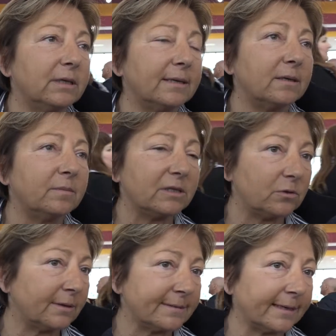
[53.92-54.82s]
qui était
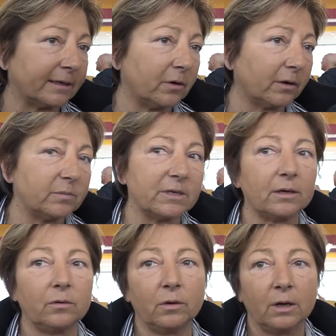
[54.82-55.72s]
ministre de l'Intérieur, eh
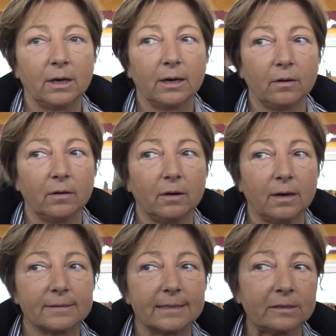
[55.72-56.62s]
bien,
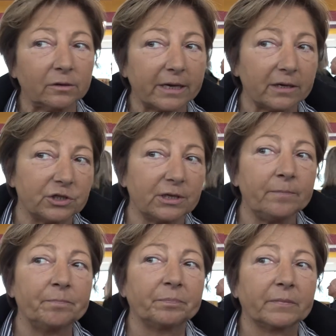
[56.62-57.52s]
s'est engagé
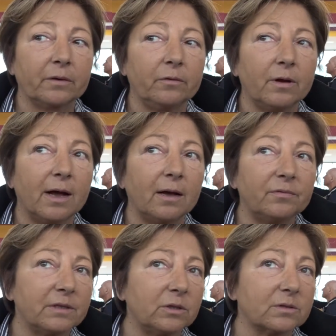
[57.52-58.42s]
à
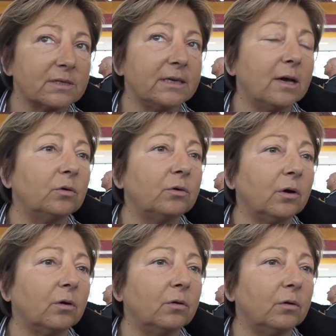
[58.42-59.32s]
financer à
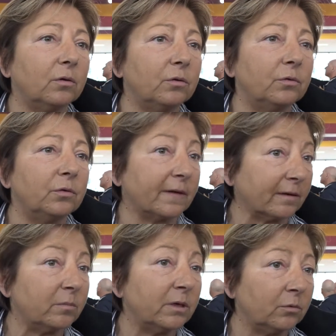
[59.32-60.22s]
hauteur de
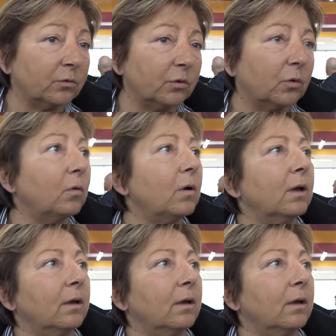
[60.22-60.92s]
5 millions d'euros